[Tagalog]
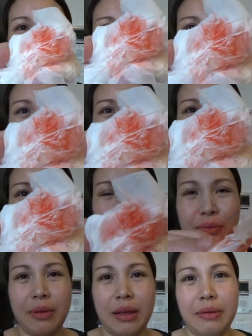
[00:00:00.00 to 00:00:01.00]
Para
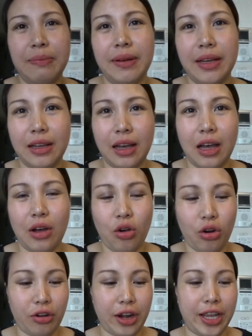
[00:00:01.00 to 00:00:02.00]
siyang may
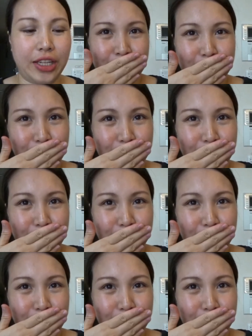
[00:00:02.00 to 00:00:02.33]
pagka-orange.